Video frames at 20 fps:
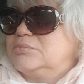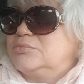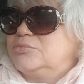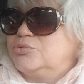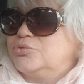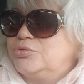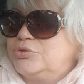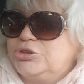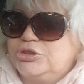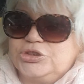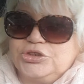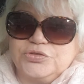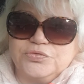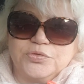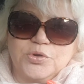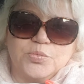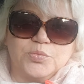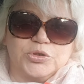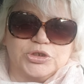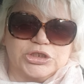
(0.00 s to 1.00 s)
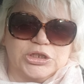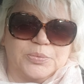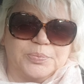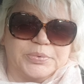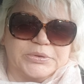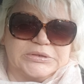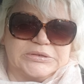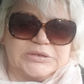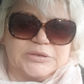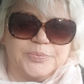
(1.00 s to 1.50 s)
Ну ничего, можно
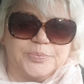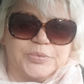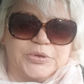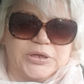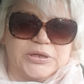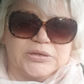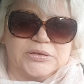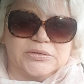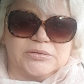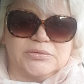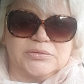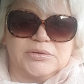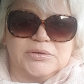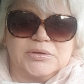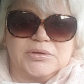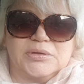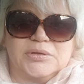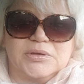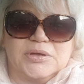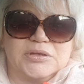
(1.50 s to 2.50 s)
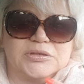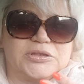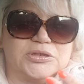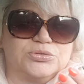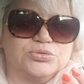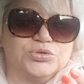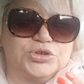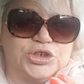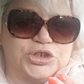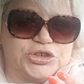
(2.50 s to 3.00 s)
потерпеть. Это
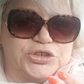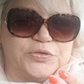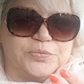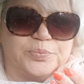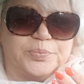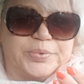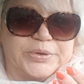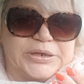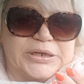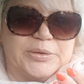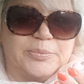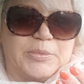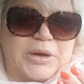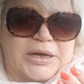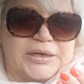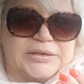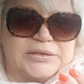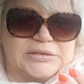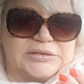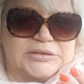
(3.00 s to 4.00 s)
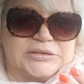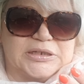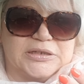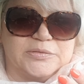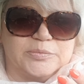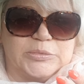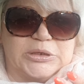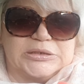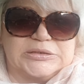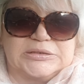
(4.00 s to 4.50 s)
лучше, чем
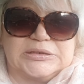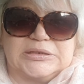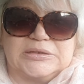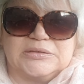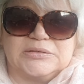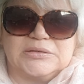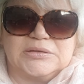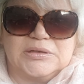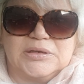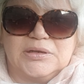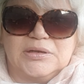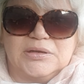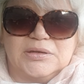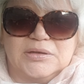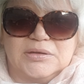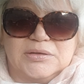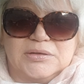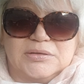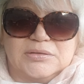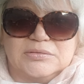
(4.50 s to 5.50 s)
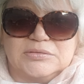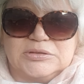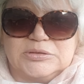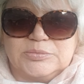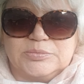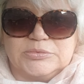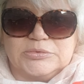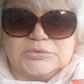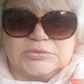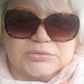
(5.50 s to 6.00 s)
парикмахерская маски.
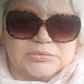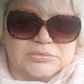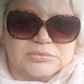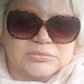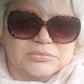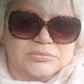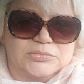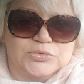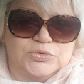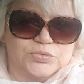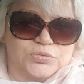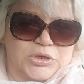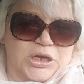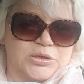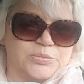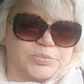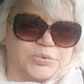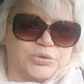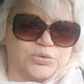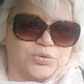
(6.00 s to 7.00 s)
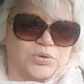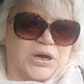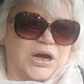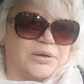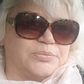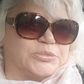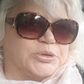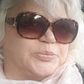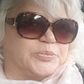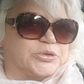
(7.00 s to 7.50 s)
Тебе, ну, как бы
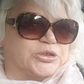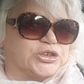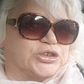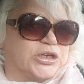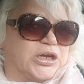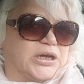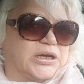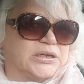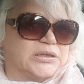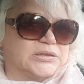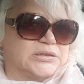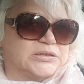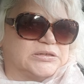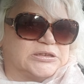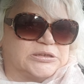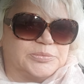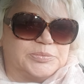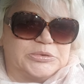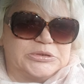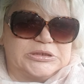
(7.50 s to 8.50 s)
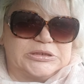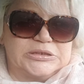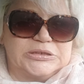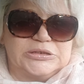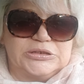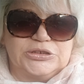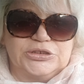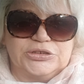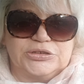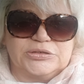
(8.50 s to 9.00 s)
рукам не мешает, ты себе
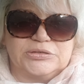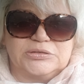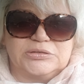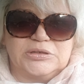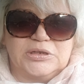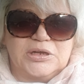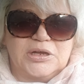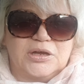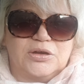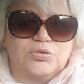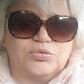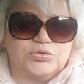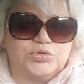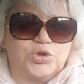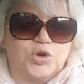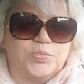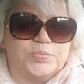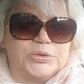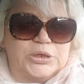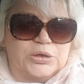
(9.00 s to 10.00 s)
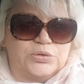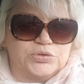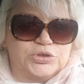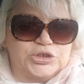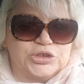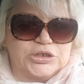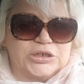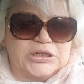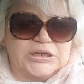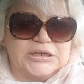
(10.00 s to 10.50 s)
сидишь, э, удобно
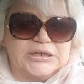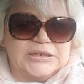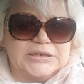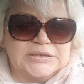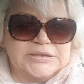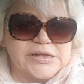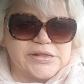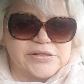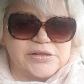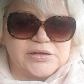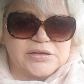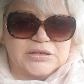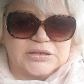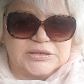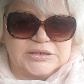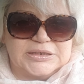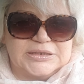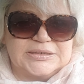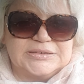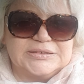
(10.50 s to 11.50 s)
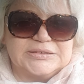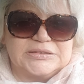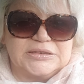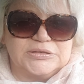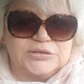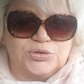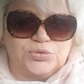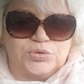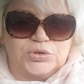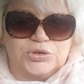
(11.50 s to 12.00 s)
очень кресло,
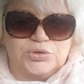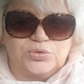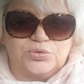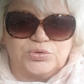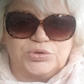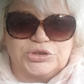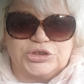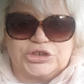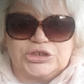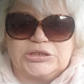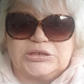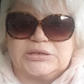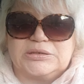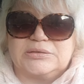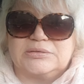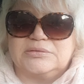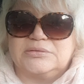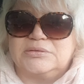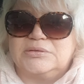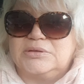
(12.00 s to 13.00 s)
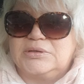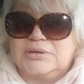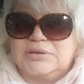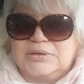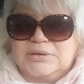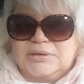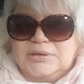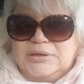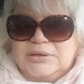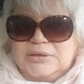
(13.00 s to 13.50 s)
кресло такое кожаное.
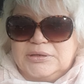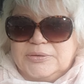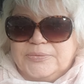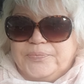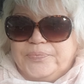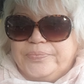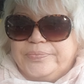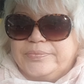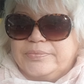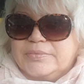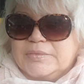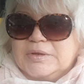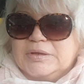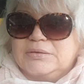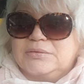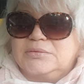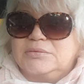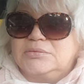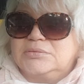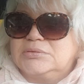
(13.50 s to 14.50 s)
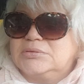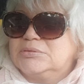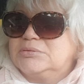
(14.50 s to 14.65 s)
Ну.